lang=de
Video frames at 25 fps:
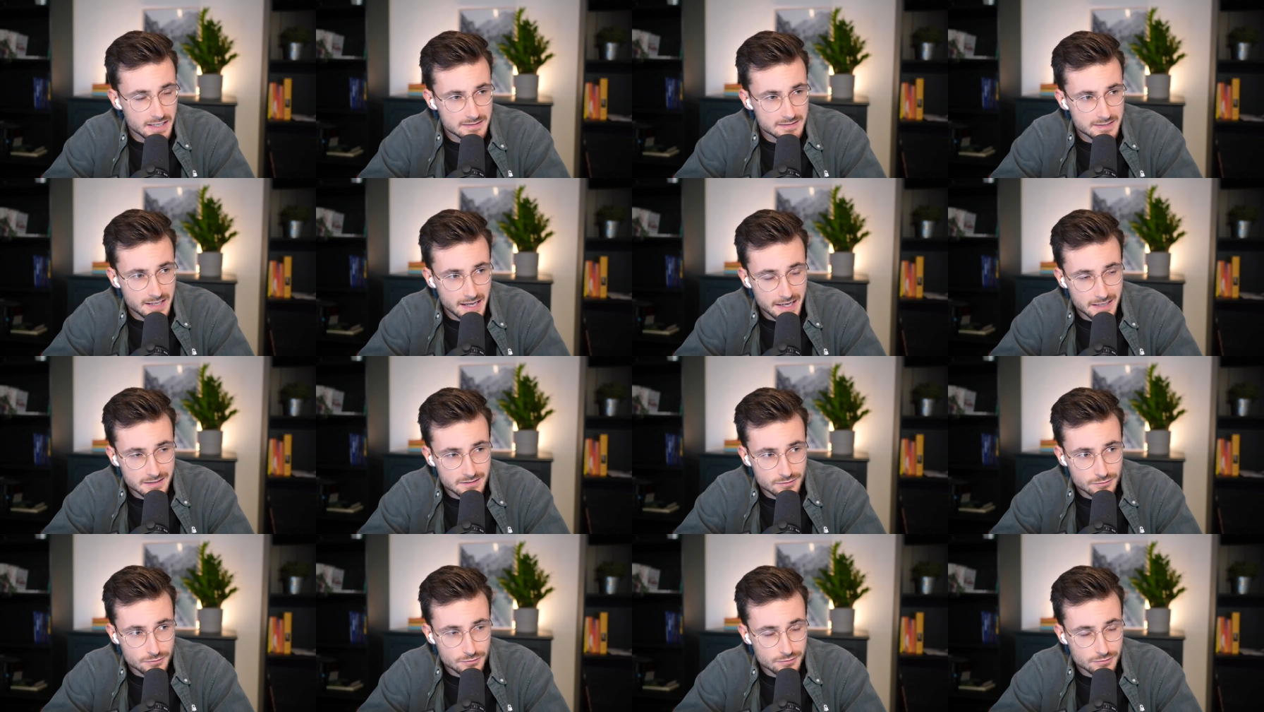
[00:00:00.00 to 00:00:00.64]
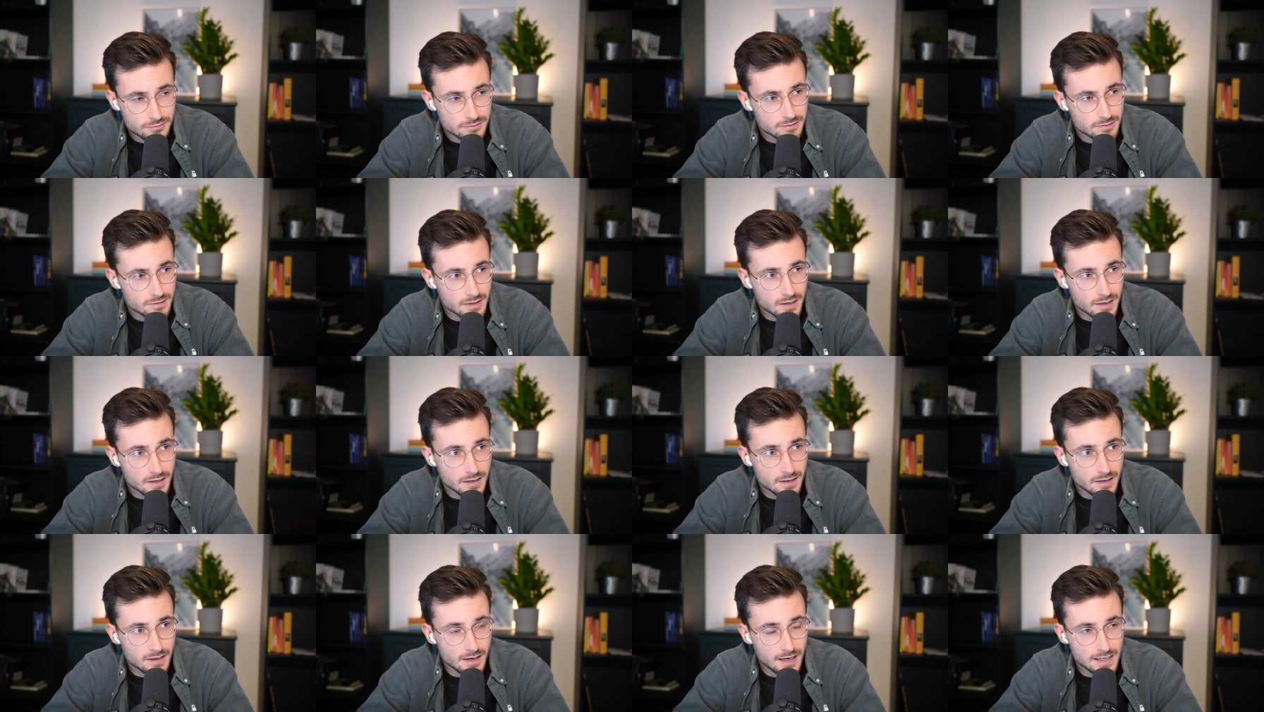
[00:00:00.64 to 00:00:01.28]
Zeitung,
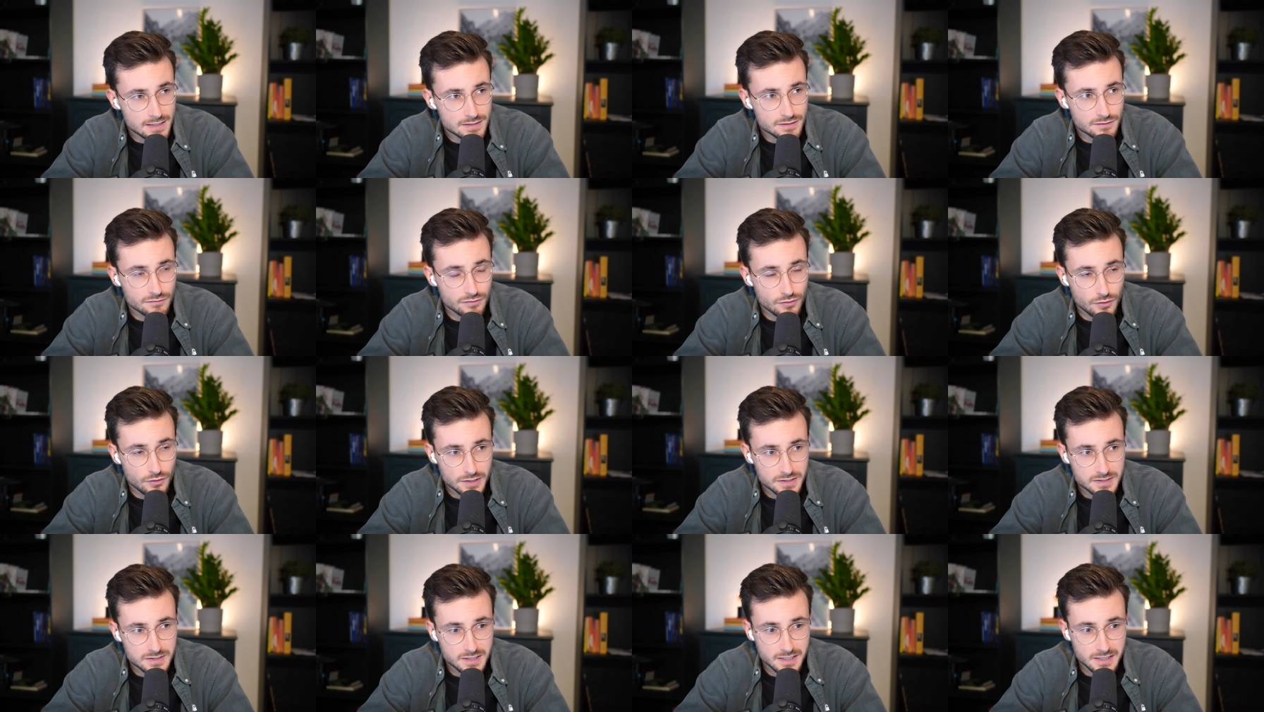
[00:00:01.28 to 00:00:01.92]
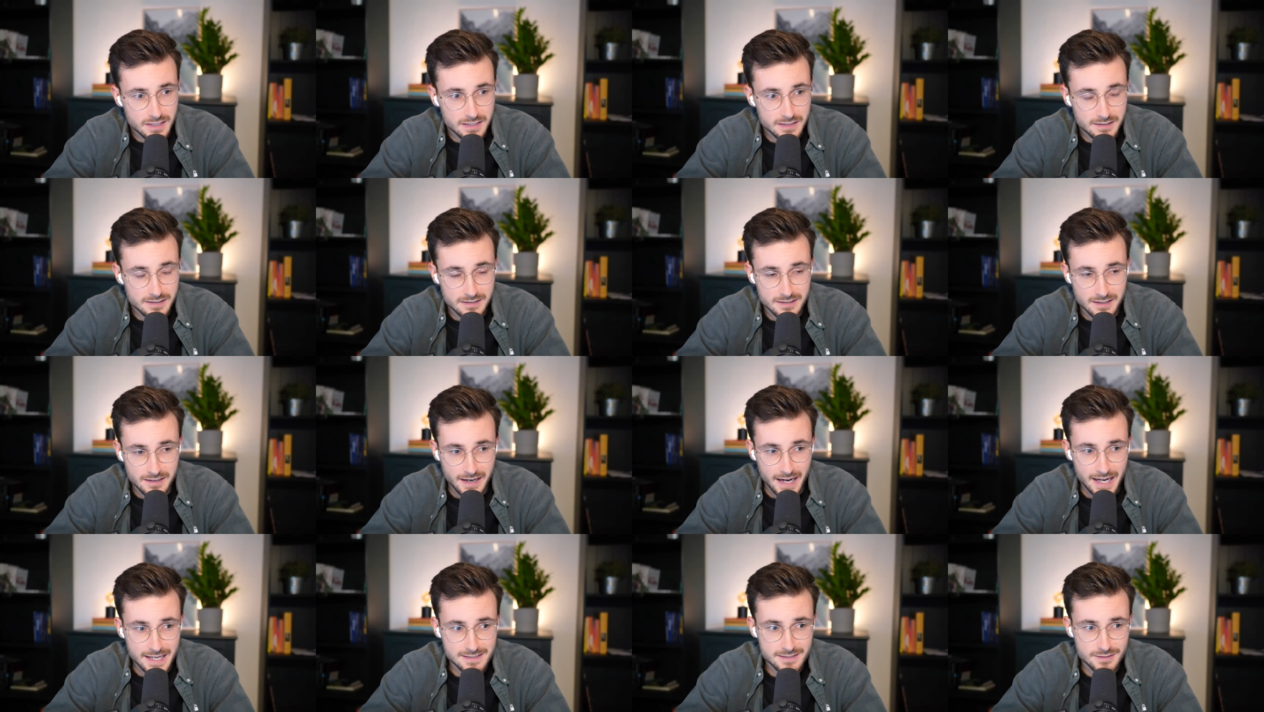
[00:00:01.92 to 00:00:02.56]
äh, halte
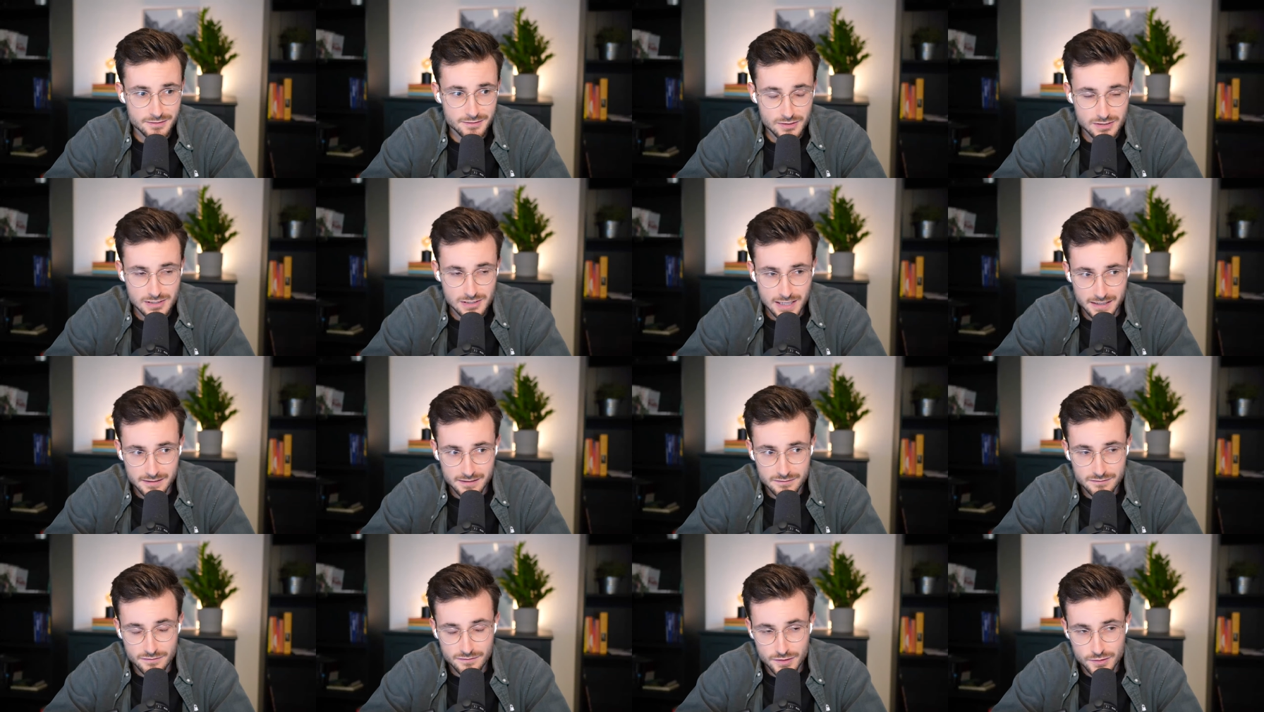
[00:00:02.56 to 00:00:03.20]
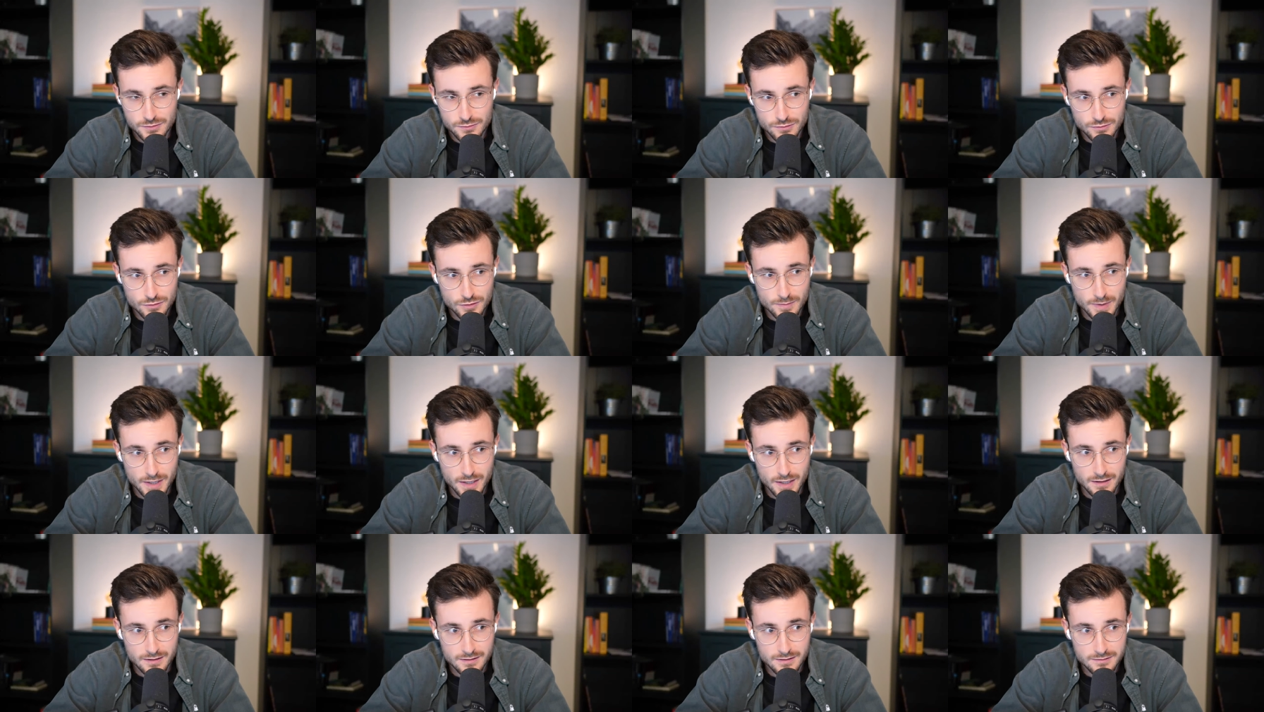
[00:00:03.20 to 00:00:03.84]
Vorträge, reise durchs Land und versuche
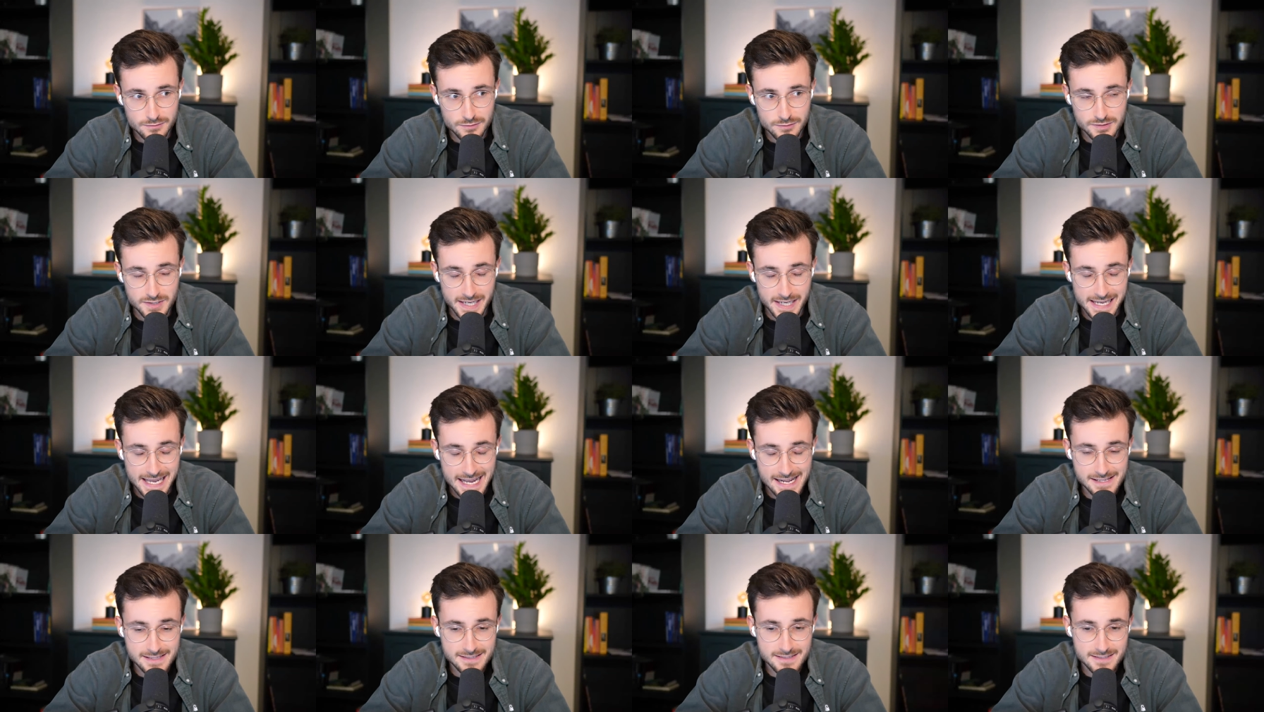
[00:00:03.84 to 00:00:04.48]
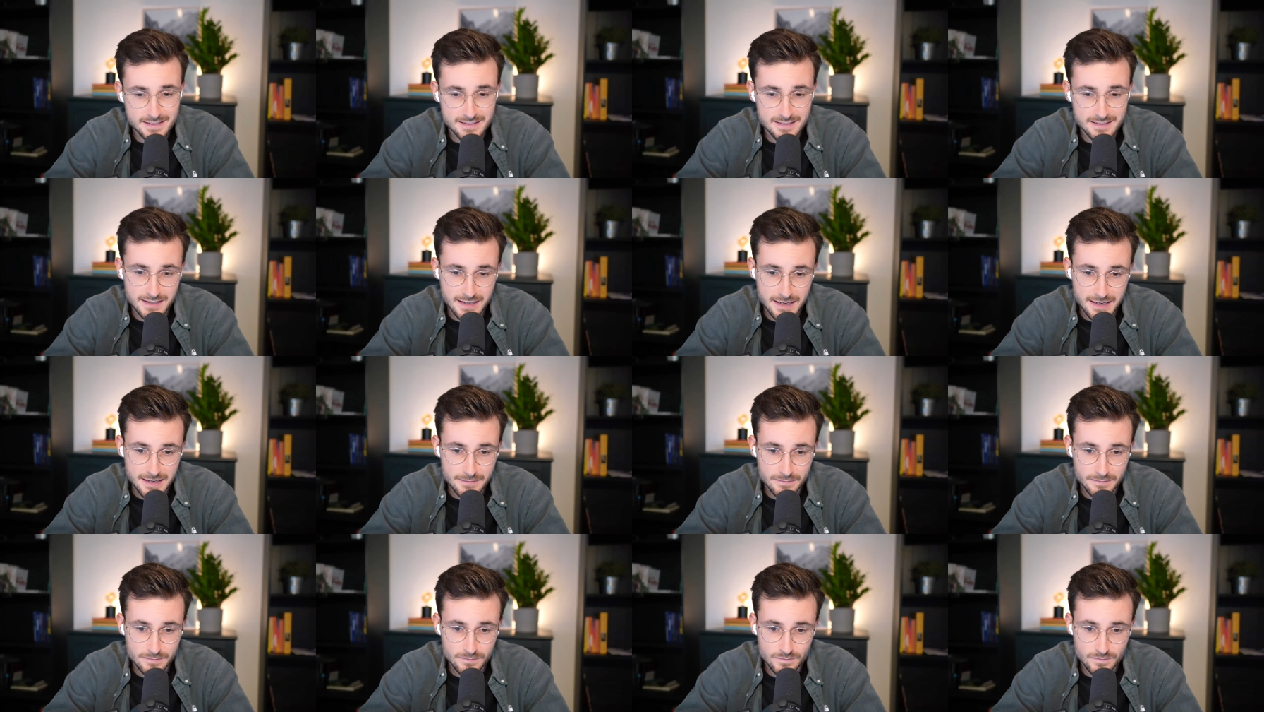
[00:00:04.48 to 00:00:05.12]
über unser
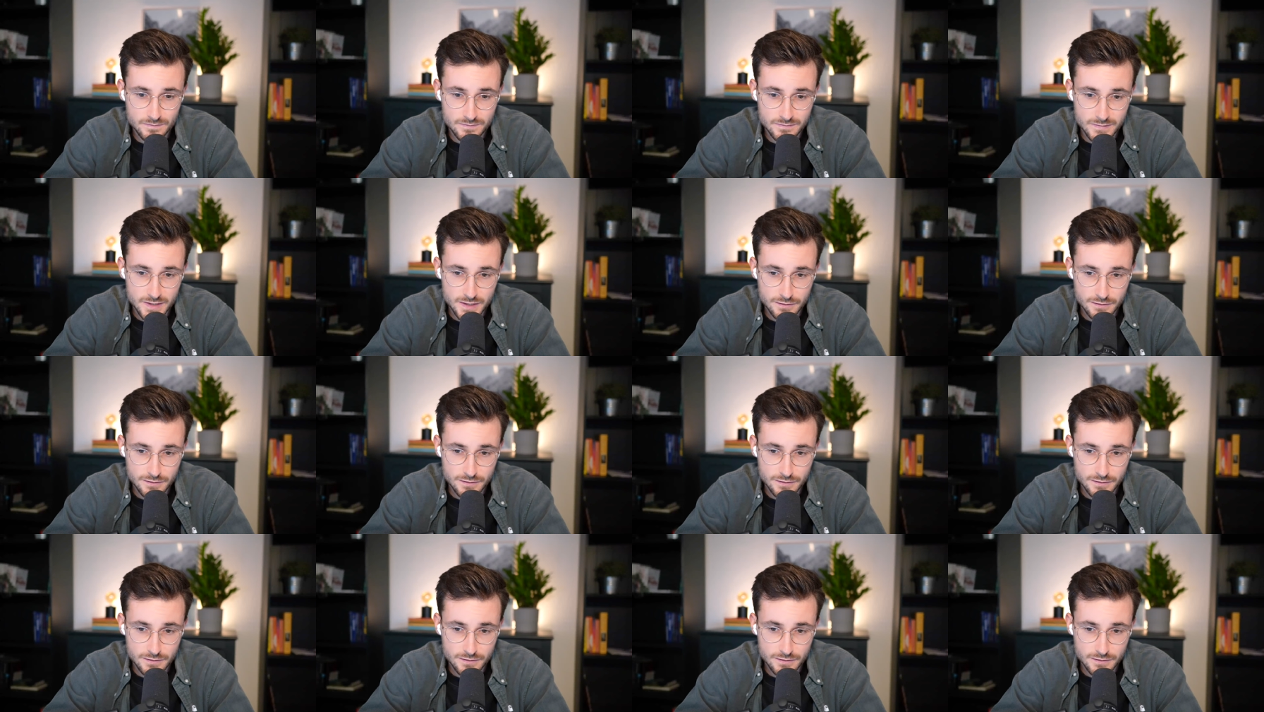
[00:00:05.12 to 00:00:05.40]
Geldsystem,